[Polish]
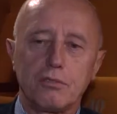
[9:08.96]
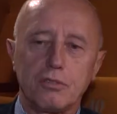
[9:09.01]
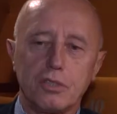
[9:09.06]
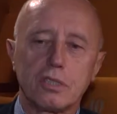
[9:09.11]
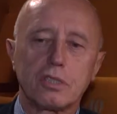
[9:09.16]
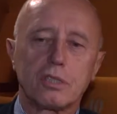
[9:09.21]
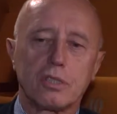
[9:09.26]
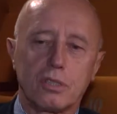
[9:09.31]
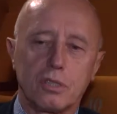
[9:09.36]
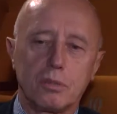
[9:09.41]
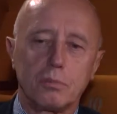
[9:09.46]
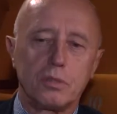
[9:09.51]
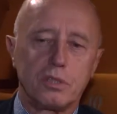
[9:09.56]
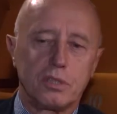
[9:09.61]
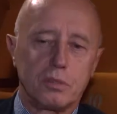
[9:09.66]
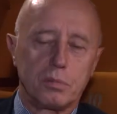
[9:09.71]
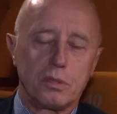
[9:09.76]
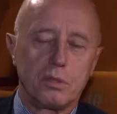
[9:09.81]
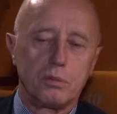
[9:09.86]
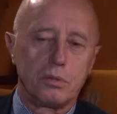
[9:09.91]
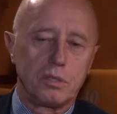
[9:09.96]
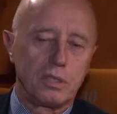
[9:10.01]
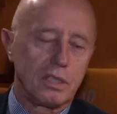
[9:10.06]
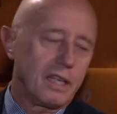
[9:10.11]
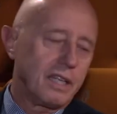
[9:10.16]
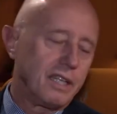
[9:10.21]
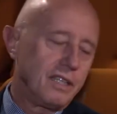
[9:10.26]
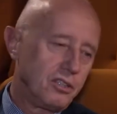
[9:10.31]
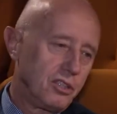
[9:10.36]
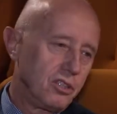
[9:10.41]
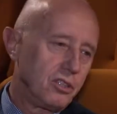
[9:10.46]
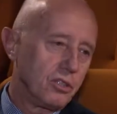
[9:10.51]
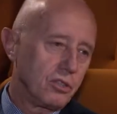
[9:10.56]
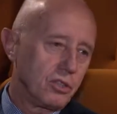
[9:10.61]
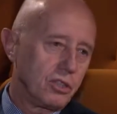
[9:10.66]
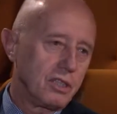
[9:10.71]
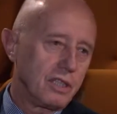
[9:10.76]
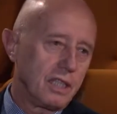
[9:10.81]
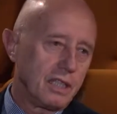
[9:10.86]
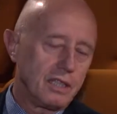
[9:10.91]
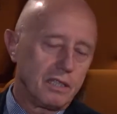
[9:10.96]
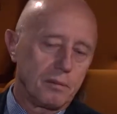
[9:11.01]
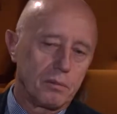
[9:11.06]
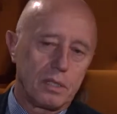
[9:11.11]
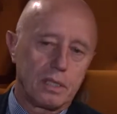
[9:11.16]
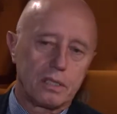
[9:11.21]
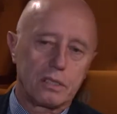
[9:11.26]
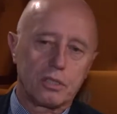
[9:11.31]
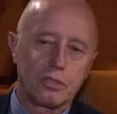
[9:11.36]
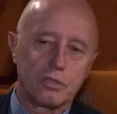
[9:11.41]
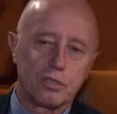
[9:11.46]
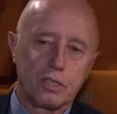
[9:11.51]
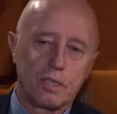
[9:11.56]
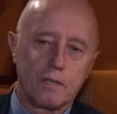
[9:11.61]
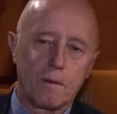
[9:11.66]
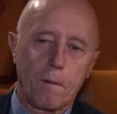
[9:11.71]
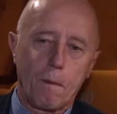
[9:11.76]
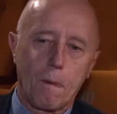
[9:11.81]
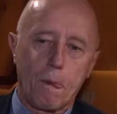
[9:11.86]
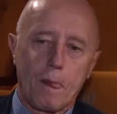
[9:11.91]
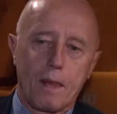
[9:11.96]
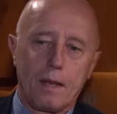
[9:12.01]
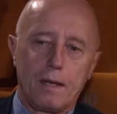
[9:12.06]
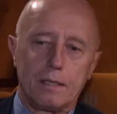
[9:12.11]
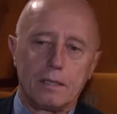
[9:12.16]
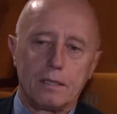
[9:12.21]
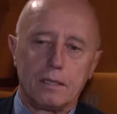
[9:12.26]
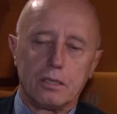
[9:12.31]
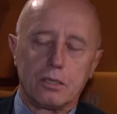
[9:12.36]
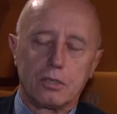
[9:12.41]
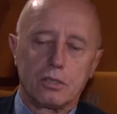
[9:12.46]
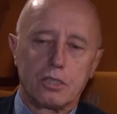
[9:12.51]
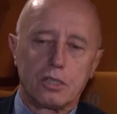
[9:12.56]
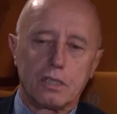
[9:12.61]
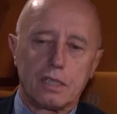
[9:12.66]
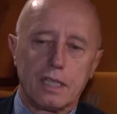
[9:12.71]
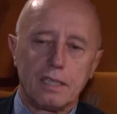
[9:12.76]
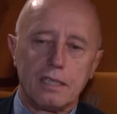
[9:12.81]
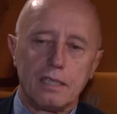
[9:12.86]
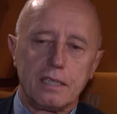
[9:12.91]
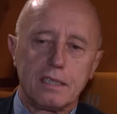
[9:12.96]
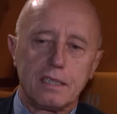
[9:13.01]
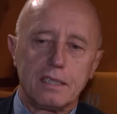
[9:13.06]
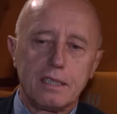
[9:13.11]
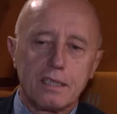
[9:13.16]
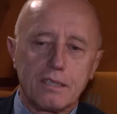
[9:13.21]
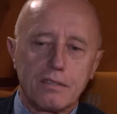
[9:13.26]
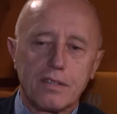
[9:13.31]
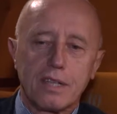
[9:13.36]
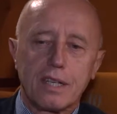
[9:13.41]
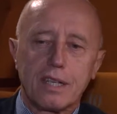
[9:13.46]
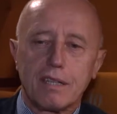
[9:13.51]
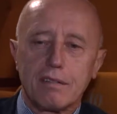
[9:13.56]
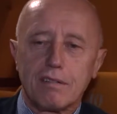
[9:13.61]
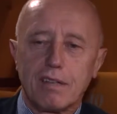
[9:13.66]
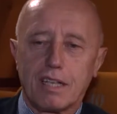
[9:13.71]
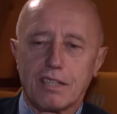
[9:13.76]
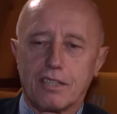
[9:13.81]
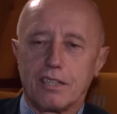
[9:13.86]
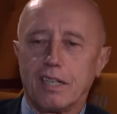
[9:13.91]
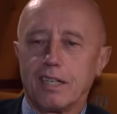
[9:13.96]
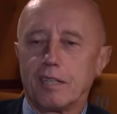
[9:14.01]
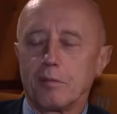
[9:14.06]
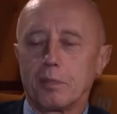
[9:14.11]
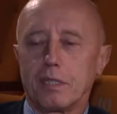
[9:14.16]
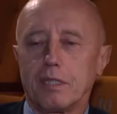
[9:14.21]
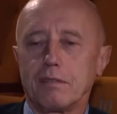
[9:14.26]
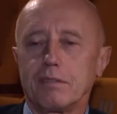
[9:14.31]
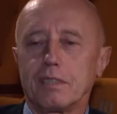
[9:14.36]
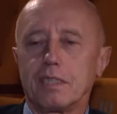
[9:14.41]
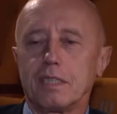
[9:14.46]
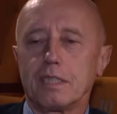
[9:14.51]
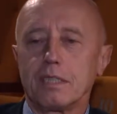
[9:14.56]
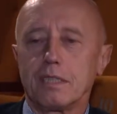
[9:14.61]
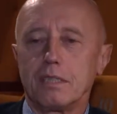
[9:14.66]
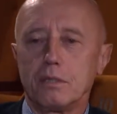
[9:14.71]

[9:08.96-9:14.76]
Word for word: wszystko robić, żeby ludzi zachęcić do czytania, dlatego że no, czytanie jest niezwykle ważne, naprawdę.